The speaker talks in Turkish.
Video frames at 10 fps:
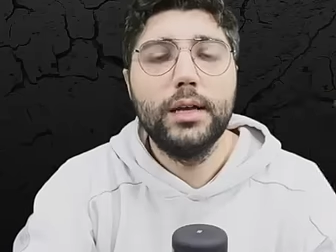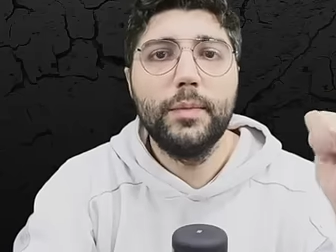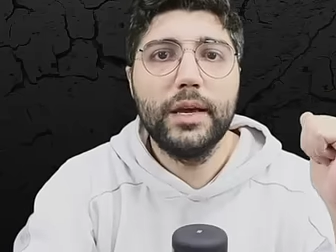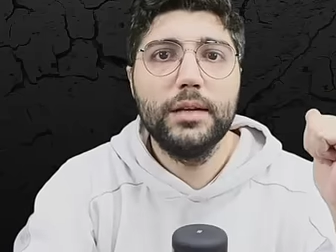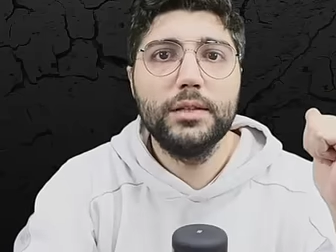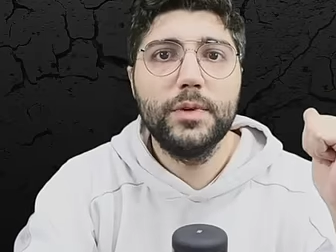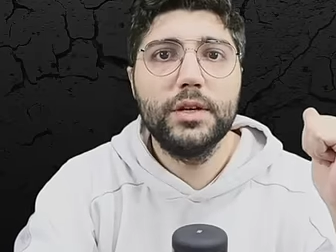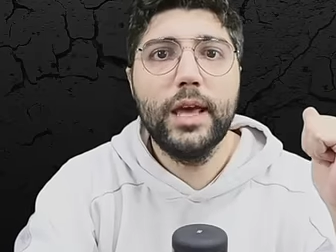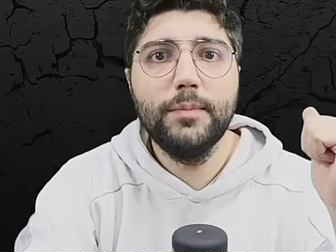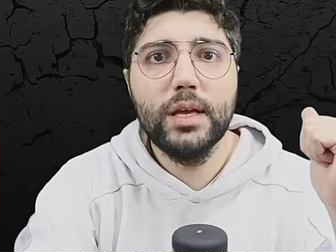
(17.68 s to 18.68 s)
aynı
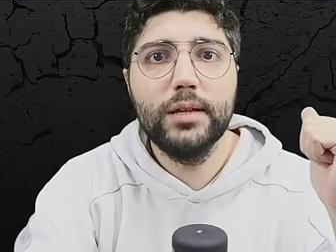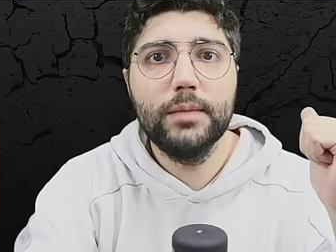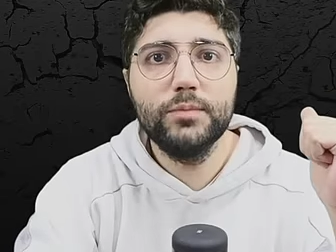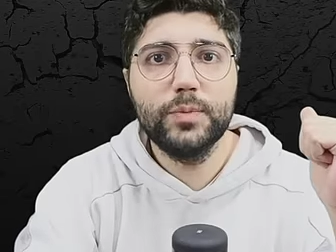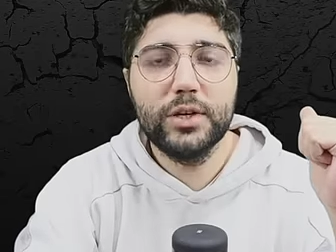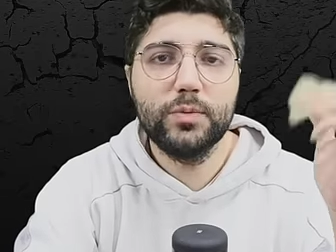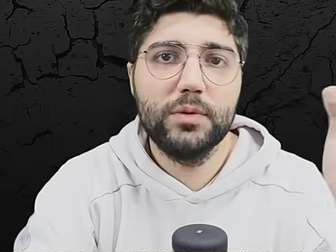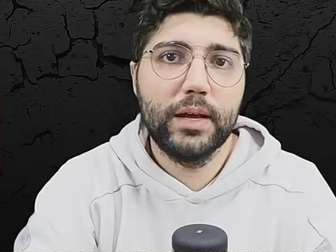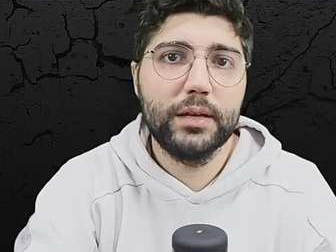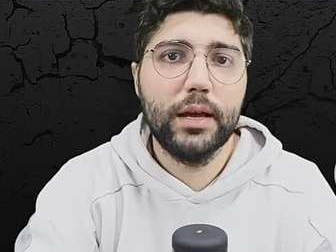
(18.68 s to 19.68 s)
mekanizmanın hem 7.65
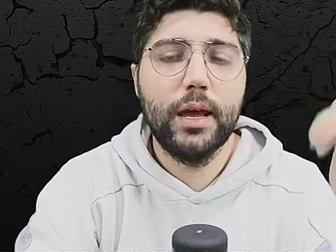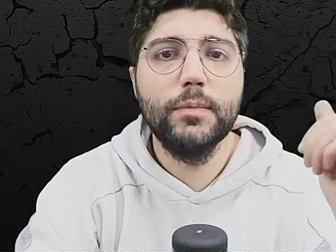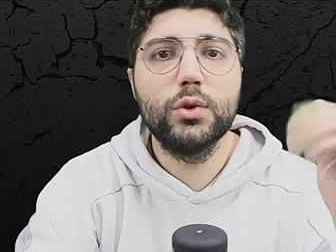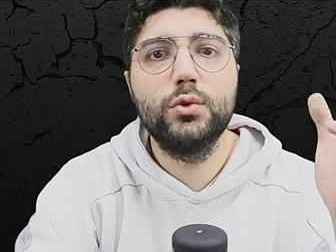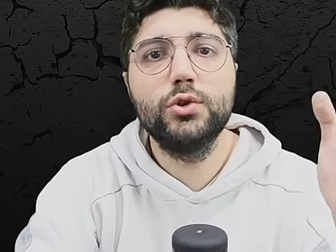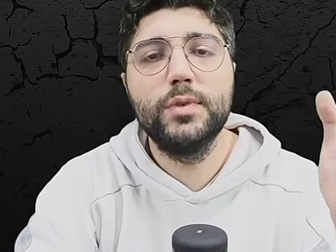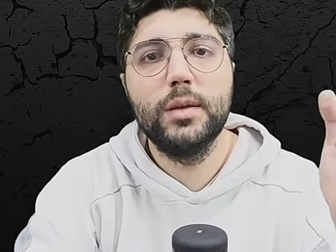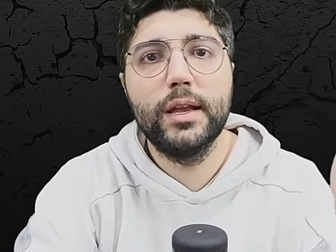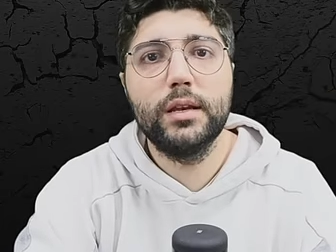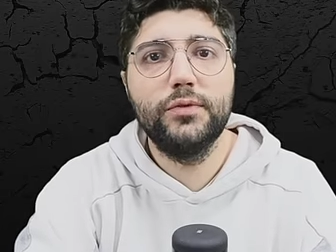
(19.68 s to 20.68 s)
mm hem de 9
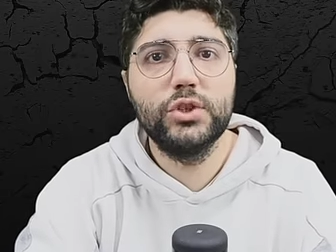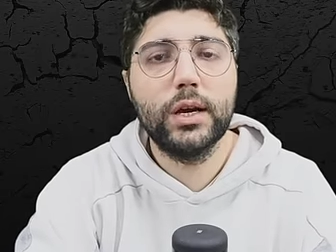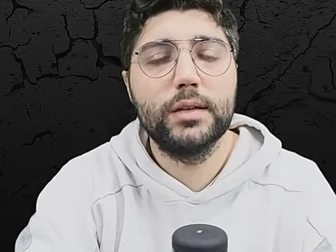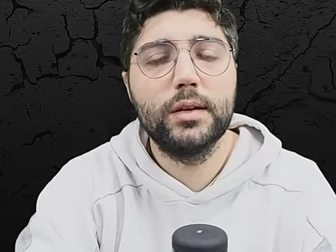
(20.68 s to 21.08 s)
mm fişek